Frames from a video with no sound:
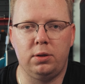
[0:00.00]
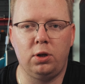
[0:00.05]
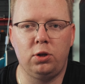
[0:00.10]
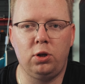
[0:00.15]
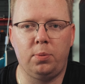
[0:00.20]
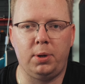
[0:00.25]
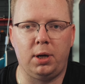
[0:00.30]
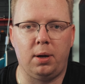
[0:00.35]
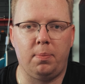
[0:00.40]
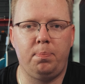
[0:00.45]
No
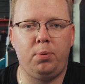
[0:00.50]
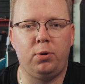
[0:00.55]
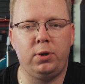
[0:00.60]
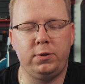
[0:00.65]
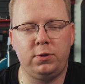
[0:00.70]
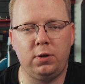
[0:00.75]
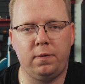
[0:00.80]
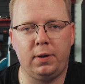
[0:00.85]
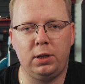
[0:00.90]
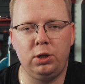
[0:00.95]
dobra,
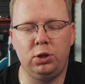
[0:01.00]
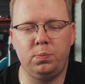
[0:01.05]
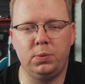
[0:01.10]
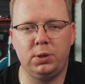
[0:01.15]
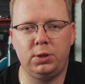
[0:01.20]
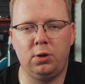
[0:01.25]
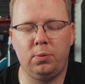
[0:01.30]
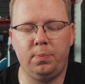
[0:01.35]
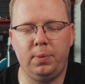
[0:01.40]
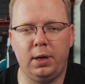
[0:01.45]

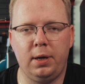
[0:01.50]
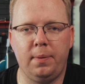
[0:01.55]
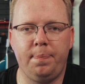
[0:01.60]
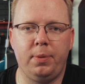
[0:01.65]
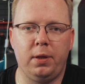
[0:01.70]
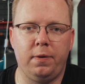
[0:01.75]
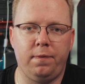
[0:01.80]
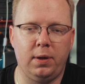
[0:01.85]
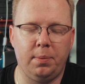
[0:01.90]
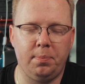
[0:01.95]
porysowaliśmy sobie,
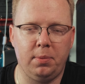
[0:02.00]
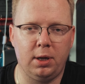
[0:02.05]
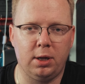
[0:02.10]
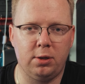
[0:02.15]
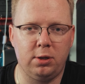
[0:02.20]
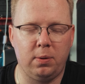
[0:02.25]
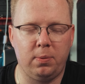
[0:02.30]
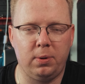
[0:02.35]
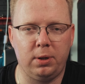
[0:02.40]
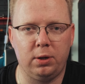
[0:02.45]
wiemy,
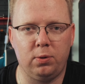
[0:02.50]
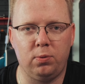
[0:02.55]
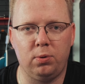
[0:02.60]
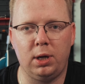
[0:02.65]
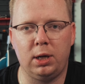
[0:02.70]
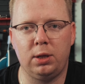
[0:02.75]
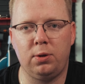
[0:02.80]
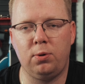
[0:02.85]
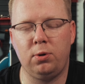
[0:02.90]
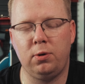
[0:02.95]
jak działa
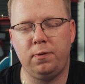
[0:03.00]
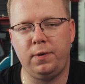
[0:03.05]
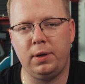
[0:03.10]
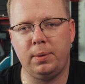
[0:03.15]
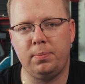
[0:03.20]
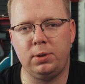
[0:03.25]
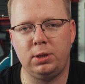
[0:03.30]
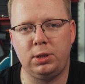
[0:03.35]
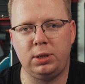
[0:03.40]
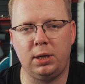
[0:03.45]
regulator,
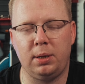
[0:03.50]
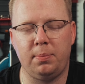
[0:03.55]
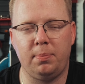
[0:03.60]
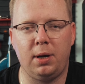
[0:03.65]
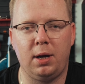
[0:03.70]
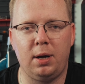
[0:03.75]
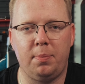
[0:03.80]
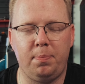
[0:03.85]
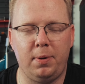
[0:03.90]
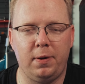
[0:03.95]
wiemy, że
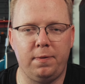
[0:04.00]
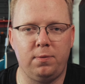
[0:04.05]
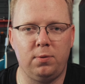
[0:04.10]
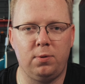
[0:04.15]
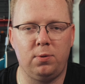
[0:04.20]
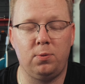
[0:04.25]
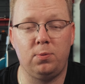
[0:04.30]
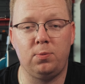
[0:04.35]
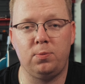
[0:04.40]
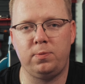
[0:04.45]
ma
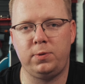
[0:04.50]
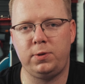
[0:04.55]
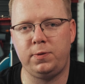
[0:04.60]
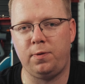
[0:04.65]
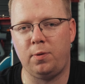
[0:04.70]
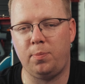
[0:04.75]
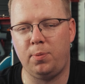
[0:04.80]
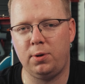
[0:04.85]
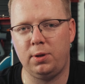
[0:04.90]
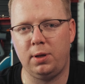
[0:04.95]
pewną
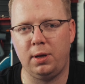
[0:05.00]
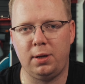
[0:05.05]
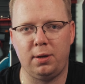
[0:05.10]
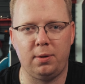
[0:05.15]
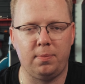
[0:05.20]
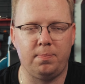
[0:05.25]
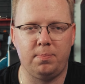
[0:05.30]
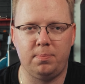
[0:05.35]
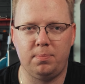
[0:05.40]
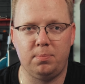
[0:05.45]

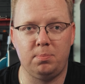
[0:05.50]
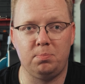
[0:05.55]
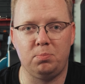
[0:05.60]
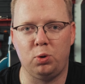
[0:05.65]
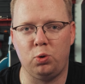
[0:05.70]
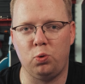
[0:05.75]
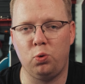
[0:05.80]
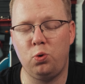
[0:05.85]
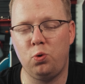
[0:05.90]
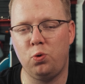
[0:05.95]
swobodę
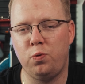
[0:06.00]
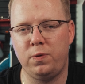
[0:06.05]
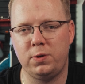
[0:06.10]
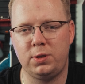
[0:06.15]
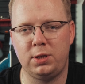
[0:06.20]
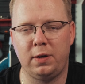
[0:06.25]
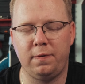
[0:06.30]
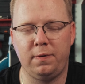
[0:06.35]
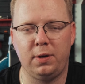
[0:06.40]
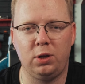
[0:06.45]
ruchu w
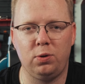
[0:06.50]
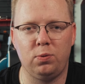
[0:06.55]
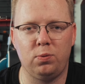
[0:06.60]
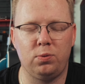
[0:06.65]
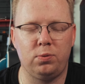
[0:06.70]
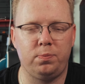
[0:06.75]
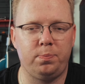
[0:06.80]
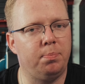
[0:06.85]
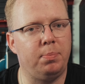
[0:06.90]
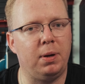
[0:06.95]

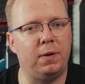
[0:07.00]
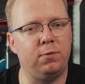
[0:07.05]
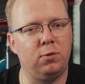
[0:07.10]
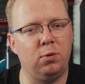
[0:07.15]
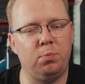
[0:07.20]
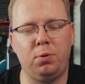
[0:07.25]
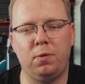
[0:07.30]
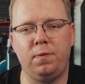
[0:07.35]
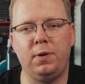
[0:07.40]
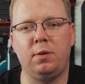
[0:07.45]
ustawieniu,
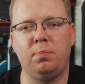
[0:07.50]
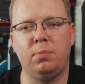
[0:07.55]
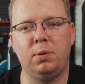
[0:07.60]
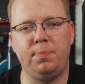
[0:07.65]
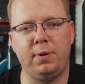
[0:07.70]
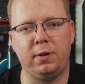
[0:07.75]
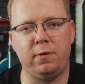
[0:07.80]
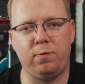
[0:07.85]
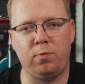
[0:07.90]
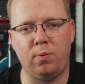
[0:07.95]
pewną powiedzmy
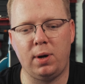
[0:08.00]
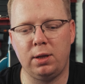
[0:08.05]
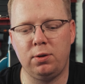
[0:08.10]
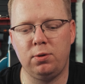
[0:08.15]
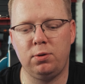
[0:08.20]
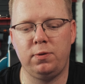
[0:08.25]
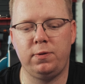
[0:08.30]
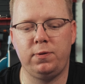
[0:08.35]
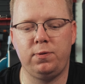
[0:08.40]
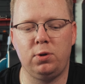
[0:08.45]

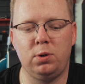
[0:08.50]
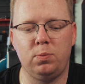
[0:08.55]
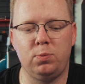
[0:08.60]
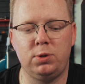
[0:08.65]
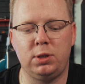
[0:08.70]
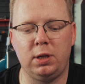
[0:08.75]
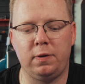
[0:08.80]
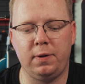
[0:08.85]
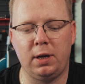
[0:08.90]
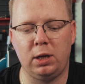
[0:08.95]
bezwładność w swoim
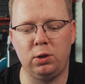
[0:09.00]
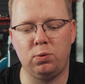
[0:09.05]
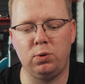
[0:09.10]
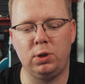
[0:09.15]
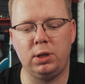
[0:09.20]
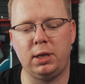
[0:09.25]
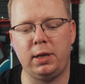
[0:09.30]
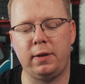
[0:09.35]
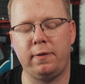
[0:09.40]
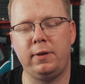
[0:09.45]
ustawianiu. No
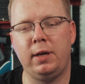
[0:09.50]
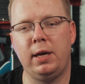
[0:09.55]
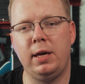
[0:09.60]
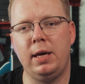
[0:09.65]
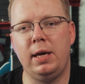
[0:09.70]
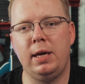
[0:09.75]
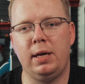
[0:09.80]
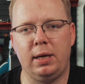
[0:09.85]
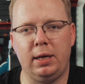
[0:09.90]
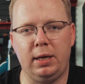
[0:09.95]
i teraz
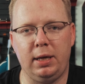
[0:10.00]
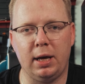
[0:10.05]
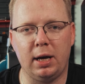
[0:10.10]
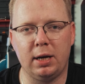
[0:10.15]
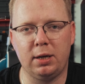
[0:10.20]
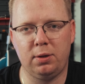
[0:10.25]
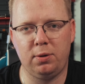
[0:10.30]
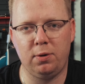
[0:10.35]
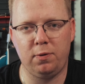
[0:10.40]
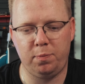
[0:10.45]

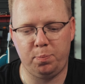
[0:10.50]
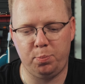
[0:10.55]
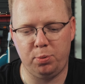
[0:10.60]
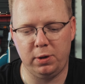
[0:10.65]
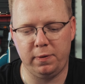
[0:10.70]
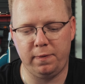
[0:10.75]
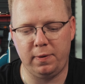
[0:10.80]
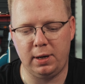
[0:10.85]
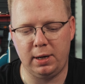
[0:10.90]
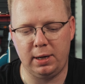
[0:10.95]
jak to
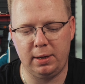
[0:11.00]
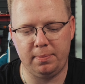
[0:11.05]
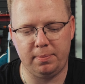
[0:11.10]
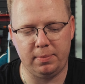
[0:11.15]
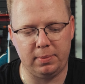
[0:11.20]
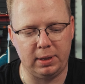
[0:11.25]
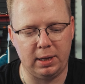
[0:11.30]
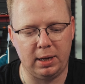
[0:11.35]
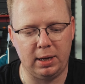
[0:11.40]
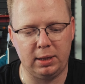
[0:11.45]
wpływa
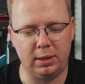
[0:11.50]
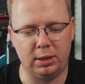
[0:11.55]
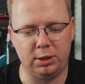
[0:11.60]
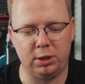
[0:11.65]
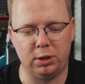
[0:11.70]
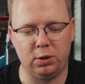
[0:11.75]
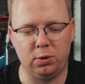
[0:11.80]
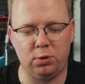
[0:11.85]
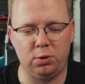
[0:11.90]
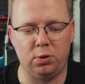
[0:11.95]
na
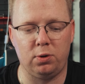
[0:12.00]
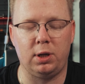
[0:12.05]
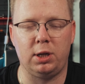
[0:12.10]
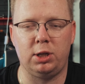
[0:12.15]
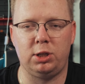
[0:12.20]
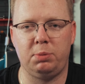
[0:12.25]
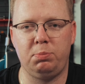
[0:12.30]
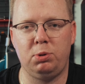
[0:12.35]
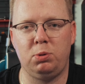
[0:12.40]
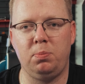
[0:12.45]
naszego drona?
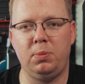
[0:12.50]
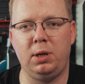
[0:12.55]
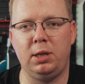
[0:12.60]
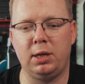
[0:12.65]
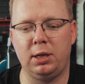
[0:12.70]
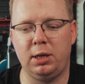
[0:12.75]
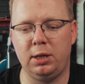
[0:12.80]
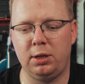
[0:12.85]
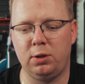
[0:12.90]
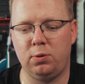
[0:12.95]
Jeżeli byśmy mieli
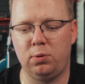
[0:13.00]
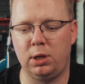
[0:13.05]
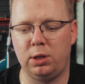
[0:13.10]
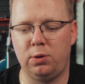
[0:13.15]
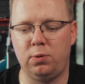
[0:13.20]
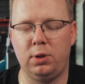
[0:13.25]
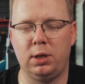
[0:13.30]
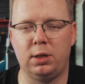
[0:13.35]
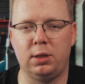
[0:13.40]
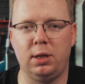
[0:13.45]
taki
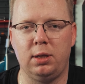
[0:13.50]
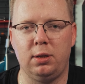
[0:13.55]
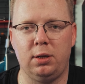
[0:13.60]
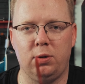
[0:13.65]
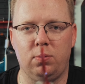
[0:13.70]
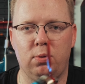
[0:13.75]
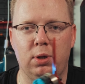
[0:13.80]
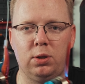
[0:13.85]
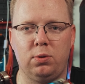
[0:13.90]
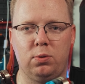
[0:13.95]
regulator jak ten
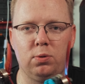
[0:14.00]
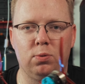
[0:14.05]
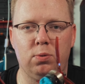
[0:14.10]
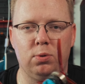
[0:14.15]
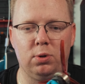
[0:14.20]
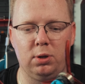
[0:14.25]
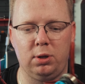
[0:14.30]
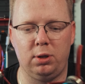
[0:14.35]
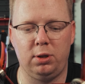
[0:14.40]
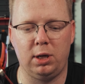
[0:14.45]
regulator,
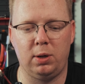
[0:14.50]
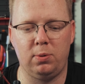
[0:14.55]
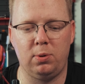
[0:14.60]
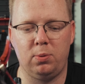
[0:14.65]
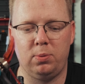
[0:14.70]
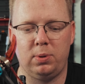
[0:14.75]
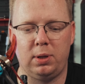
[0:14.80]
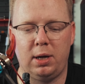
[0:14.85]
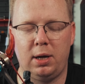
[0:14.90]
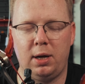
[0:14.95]
który
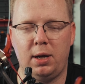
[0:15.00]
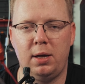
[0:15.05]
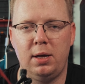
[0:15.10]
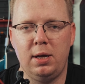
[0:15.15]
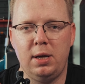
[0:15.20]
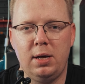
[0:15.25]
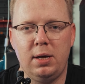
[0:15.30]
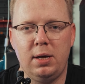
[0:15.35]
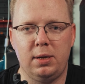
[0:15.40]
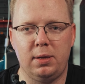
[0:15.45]
działał na
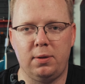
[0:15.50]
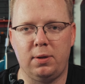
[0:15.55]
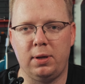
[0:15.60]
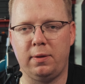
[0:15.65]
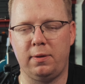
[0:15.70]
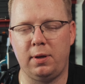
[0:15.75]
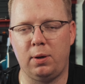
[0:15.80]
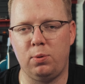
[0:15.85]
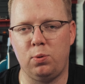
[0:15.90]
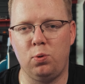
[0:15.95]

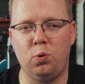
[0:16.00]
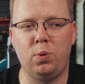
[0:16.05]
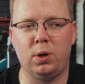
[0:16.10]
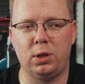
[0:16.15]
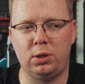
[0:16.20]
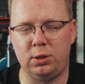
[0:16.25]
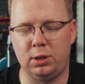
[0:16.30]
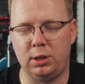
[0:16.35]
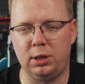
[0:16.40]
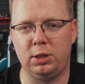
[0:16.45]
ten cały
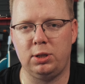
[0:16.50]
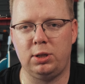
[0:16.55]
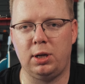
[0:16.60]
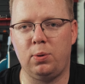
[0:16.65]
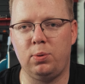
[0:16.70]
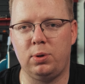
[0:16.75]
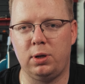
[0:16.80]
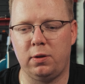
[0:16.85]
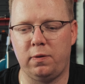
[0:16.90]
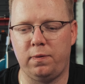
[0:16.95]
układ, czyli
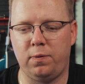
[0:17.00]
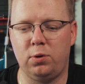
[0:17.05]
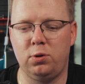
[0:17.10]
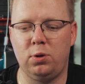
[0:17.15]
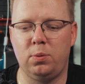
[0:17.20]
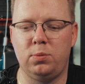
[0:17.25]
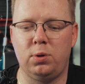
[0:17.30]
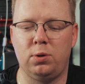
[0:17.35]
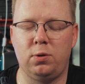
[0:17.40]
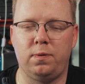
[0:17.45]
grzałkę z
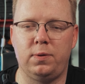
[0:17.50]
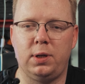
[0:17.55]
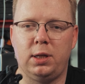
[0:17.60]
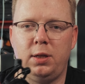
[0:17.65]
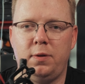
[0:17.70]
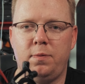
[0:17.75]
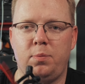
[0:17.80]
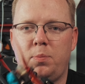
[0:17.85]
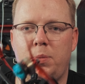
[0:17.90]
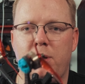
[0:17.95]
wodą, no to
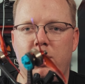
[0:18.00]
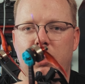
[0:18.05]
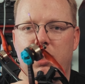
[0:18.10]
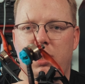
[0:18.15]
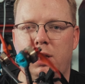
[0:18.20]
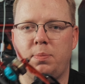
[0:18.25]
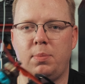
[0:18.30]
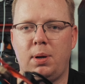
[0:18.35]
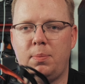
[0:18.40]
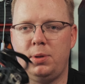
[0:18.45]
wtedy w momencie
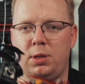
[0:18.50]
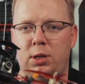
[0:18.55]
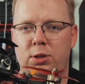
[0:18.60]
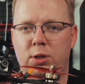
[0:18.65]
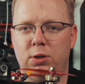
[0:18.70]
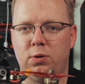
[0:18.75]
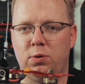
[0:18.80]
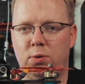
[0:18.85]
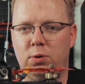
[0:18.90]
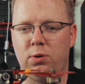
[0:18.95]
jak mamy
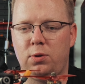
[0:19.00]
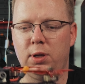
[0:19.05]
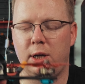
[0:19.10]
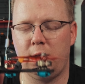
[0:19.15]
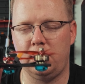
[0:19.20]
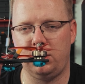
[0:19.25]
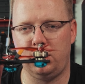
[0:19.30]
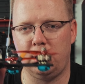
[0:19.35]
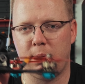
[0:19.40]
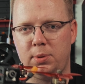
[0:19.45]
naszego drona
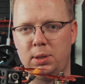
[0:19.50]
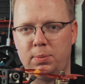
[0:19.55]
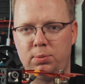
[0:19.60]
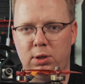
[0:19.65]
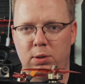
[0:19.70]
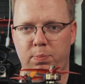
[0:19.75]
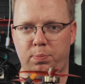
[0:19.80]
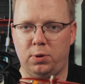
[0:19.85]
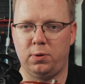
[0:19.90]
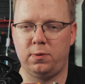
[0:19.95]
i lecimy na
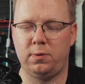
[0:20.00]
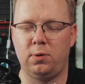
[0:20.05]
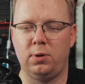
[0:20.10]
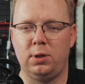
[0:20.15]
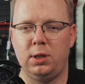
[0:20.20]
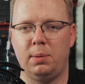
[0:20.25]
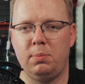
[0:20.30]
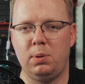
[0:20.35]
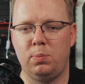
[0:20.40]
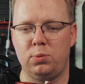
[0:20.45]
przykład prosto,
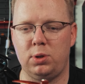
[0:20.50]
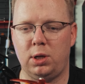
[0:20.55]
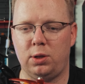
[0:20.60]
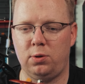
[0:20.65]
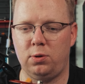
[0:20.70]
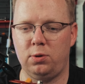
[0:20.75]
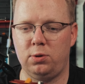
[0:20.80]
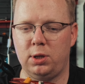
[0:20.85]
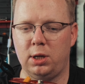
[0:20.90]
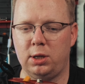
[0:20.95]
idziemy mu na
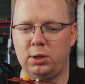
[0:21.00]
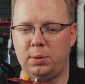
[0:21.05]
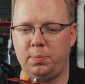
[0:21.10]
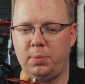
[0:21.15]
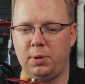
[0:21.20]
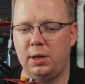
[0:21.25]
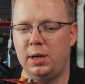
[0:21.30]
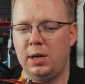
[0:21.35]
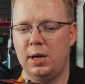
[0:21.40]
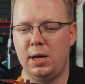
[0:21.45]
drążkach,
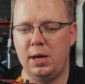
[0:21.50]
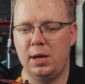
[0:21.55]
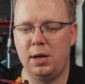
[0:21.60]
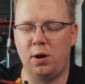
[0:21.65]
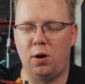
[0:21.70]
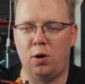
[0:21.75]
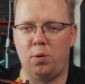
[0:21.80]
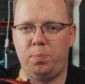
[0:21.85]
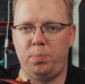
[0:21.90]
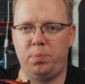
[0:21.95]
żeby
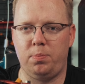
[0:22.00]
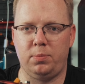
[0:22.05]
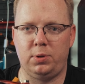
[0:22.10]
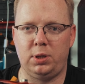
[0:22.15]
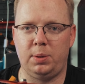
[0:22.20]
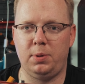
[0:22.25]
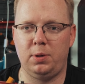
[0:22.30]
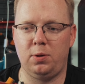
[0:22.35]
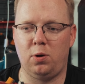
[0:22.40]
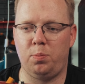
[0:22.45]

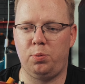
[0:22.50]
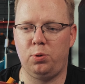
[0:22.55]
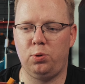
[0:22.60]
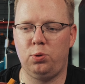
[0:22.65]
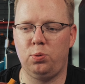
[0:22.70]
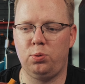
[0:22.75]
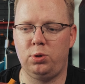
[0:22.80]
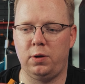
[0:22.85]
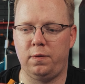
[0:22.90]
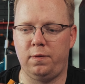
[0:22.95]
żeby
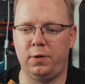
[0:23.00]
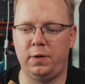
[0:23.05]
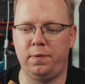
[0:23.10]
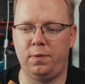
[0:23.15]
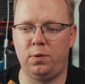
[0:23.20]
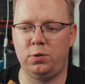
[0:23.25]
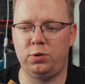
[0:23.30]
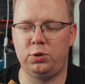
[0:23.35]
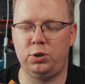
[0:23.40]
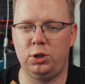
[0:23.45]
obrócił się w
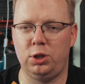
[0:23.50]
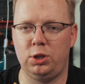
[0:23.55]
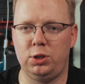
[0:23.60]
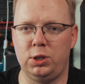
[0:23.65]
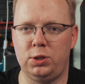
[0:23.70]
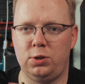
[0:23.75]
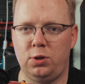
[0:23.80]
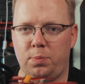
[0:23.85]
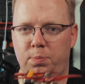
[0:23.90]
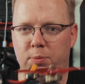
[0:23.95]
lewo o
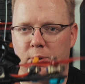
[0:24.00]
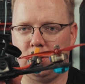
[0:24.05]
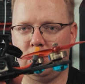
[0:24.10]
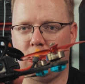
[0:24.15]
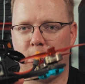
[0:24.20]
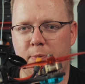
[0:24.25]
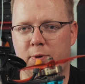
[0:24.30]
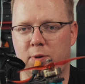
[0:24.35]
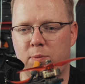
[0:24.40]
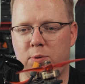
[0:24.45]
30 stopni. No
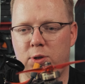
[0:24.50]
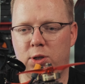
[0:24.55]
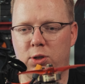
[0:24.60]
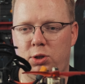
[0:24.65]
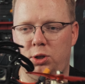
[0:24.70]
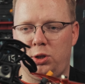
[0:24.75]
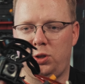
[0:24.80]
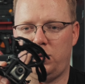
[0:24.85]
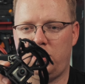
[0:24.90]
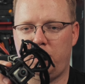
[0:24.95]
to powiedzmy, że
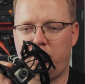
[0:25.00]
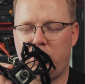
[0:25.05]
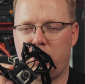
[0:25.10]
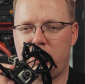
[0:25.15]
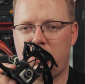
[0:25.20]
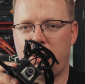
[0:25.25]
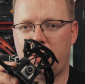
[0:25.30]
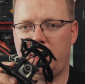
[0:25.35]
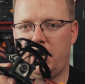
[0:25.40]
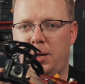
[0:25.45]
30 stopni to
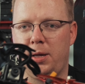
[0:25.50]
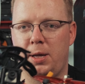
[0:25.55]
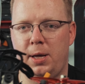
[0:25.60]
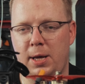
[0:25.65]
jest tyle.